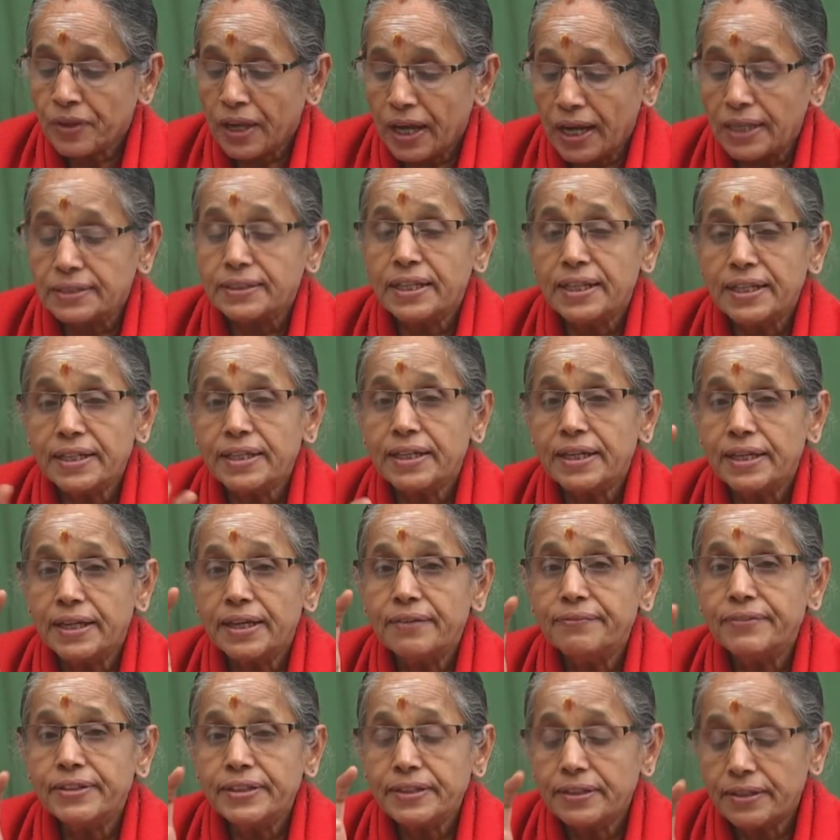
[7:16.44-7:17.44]
అతనికి
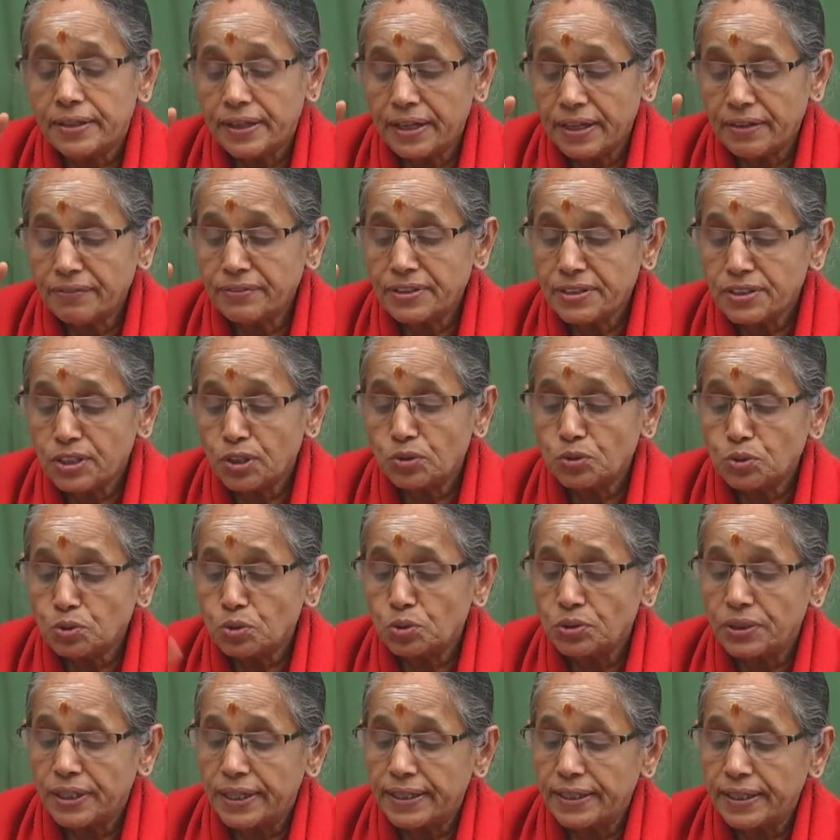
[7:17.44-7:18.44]
ఏమిటి ఏమిటి
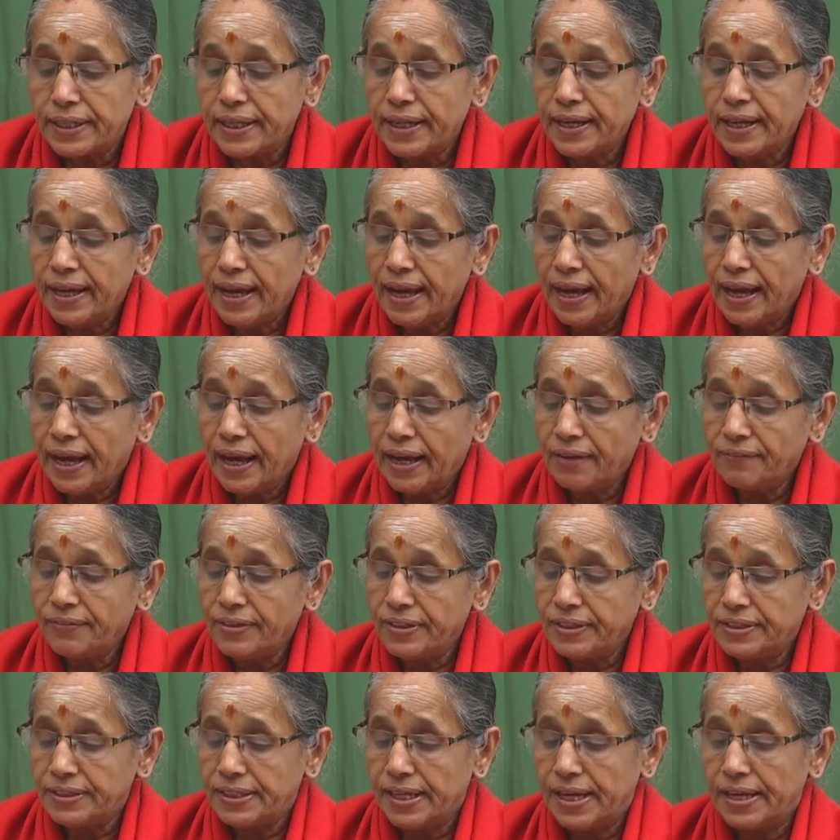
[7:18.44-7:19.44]
జరుగుతుందంటే
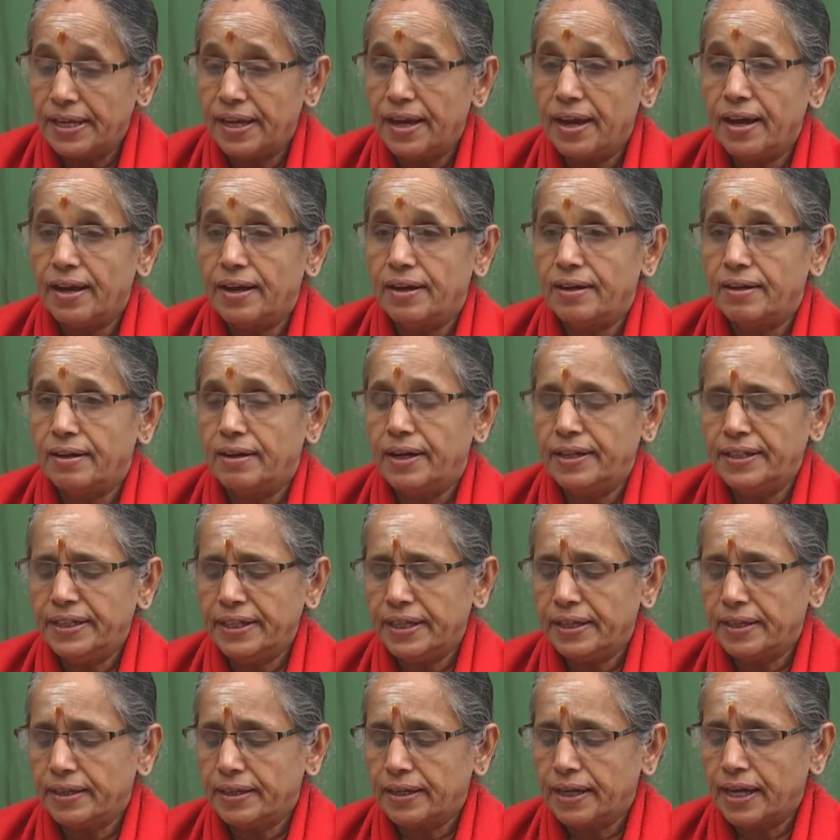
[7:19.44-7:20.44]
అవిద్యయ అంటే
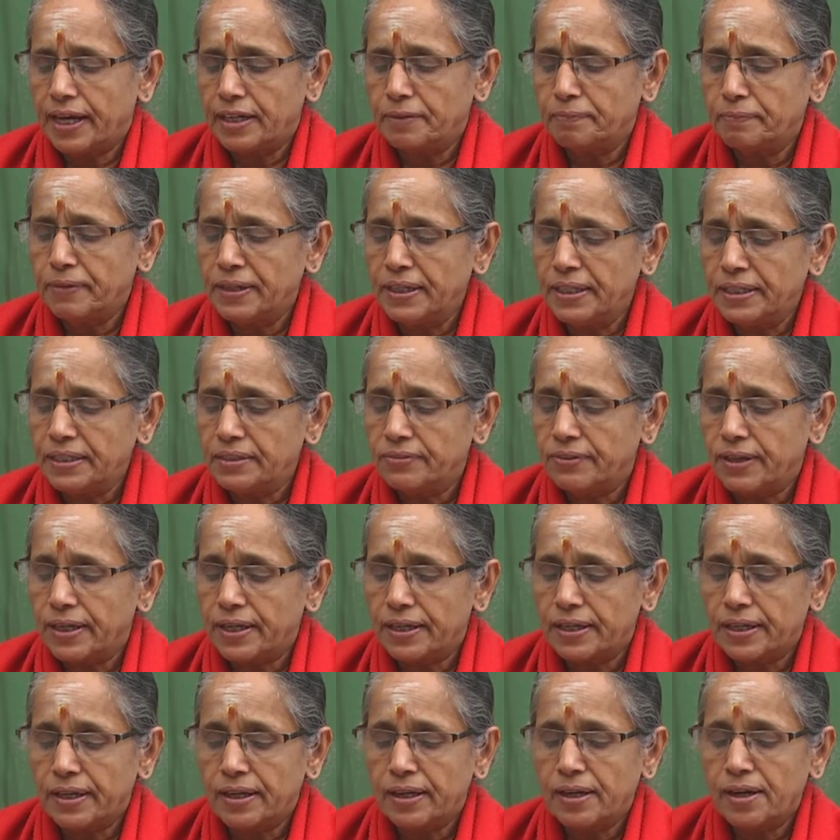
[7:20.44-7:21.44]
కర్మల
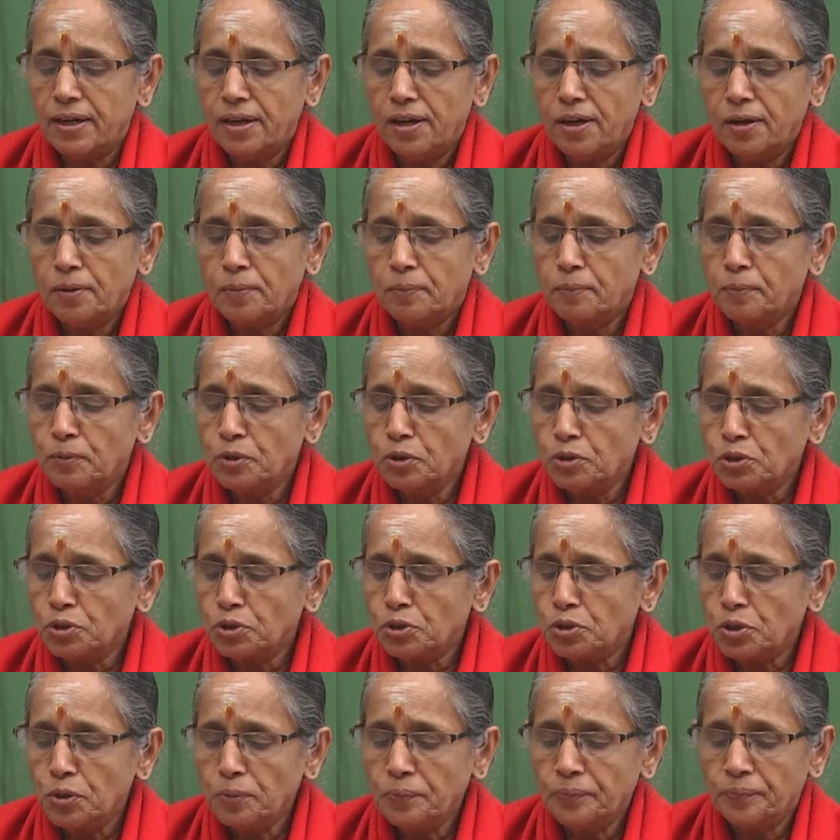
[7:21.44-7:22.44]
ద్వారా
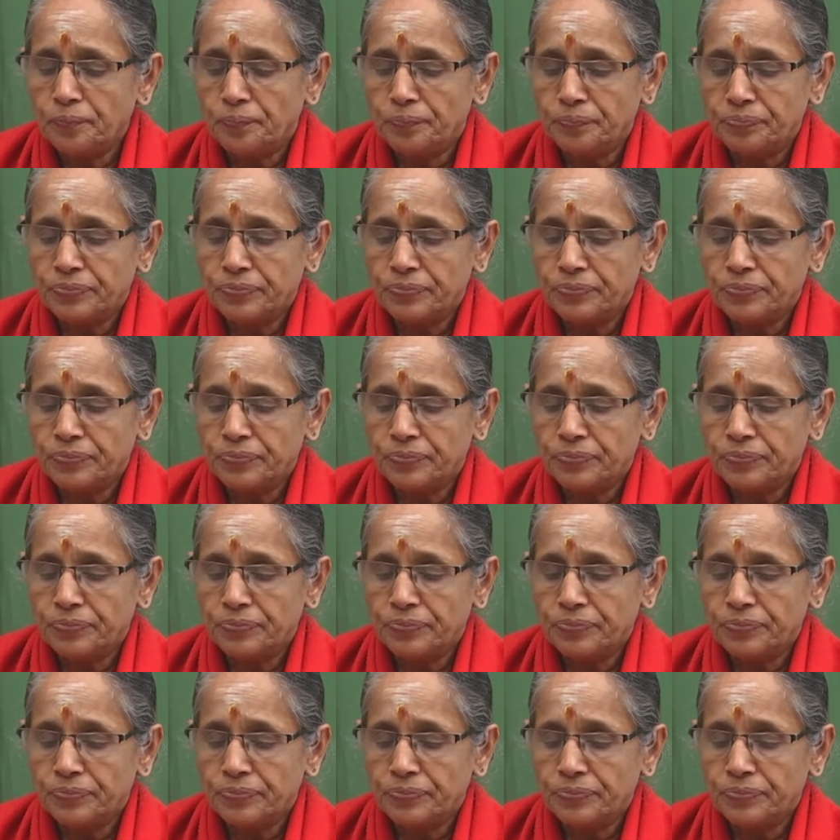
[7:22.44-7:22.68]
మృత్యుం